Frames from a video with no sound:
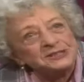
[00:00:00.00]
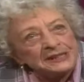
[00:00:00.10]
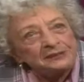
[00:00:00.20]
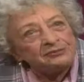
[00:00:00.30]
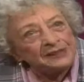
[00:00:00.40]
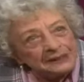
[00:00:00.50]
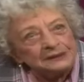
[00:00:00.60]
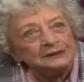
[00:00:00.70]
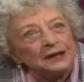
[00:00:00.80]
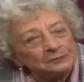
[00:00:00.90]
tief
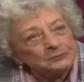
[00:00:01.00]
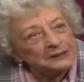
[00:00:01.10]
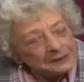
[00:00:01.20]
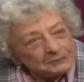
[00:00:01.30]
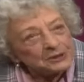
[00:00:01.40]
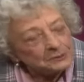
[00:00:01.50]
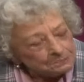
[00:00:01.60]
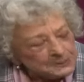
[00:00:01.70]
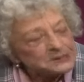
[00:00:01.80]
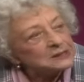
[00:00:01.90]
innen hat man immer ein
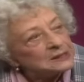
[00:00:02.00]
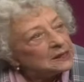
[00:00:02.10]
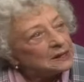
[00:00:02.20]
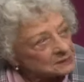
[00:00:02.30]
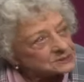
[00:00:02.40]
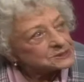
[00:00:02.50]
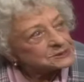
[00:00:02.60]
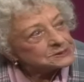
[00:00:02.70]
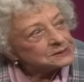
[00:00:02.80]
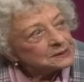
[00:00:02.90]
bisschen
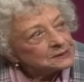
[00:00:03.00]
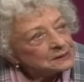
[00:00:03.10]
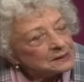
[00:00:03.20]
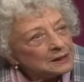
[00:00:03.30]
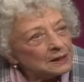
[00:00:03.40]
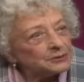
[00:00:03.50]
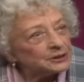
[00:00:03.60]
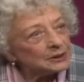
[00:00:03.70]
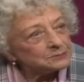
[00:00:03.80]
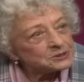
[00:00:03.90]
Angst. Aber
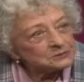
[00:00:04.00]
ich habe